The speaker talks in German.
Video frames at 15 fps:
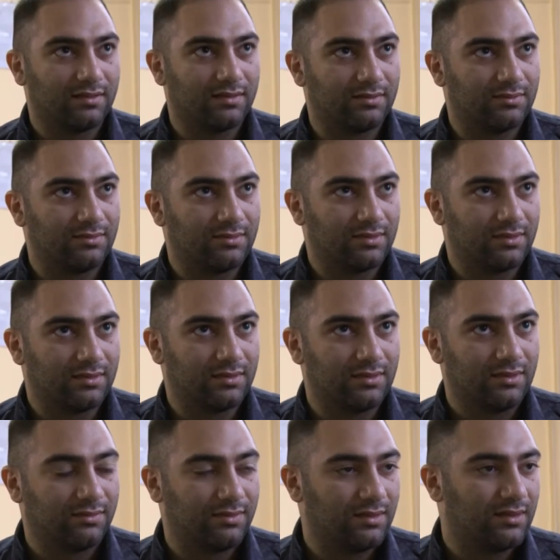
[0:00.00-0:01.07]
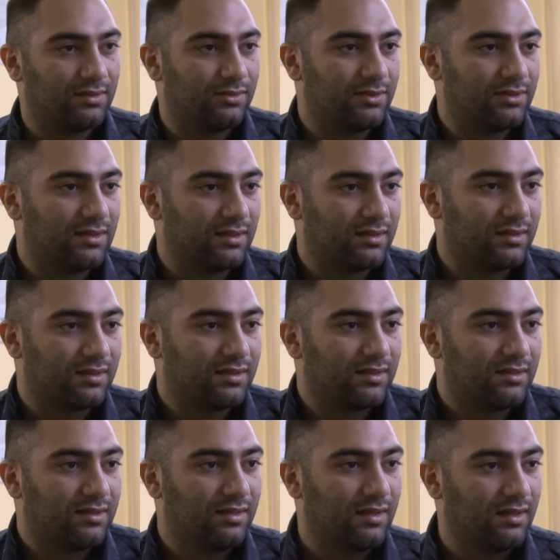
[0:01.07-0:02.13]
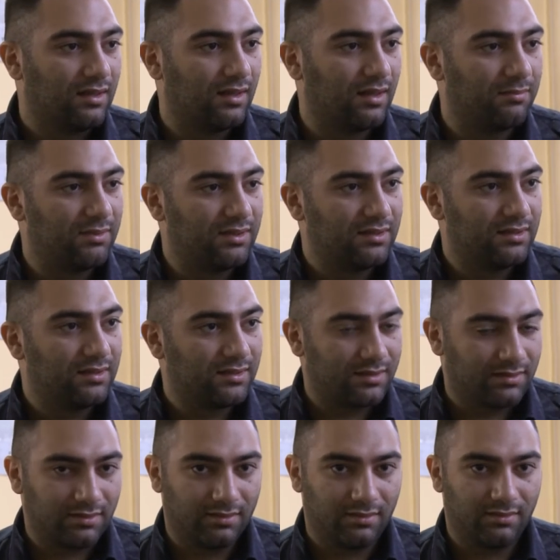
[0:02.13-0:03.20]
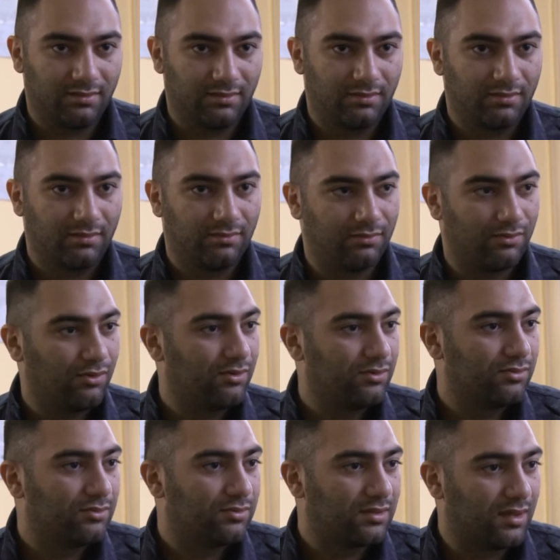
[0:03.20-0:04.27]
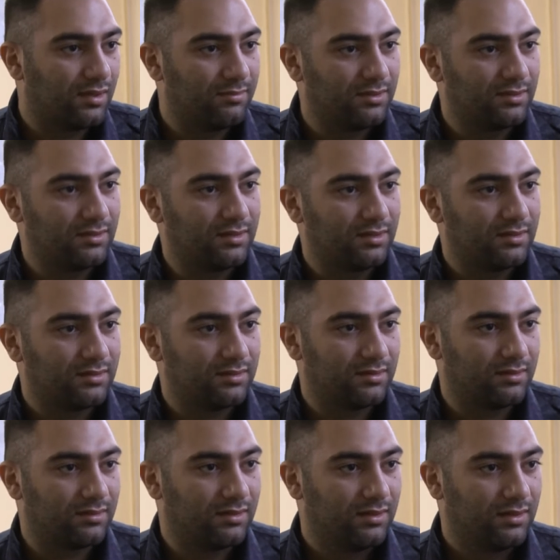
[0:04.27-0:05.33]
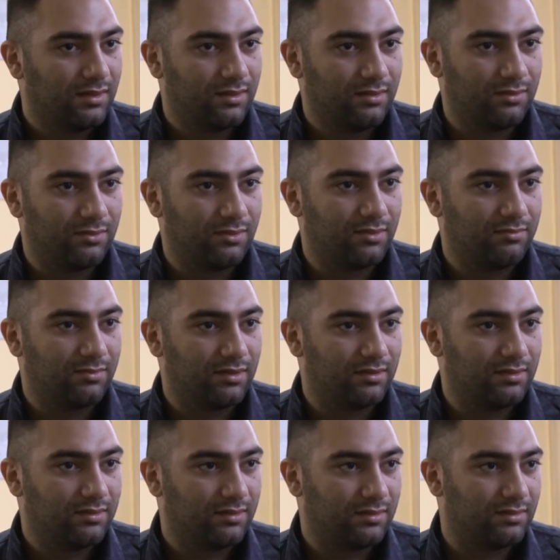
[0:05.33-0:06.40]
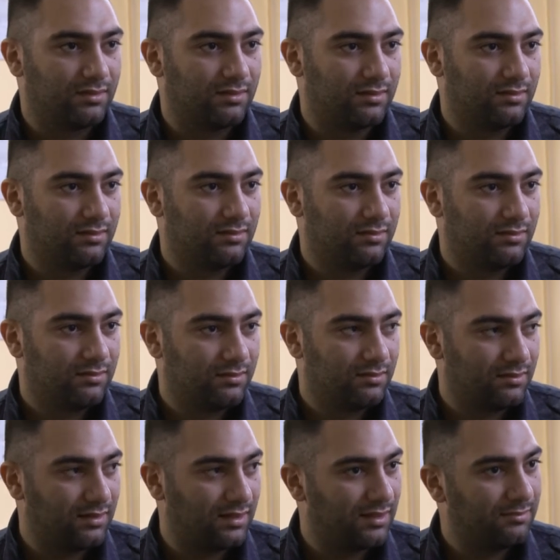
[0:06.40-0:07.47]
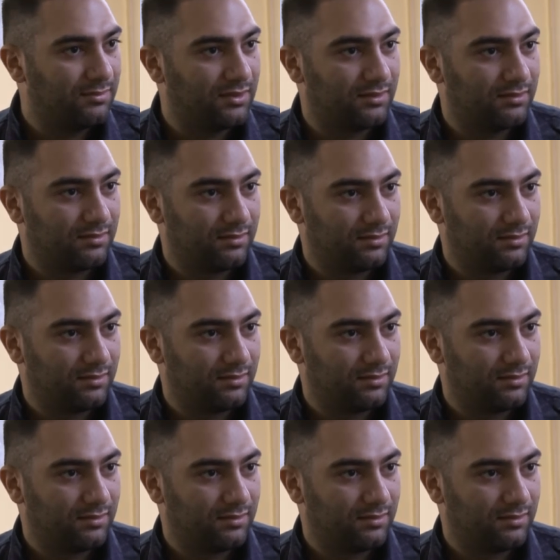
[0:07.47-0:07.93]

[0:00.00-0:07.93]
äh, und äh, viele Leute haben nicht äh, Wohnung, haben nicht äh, normal äh, Leben.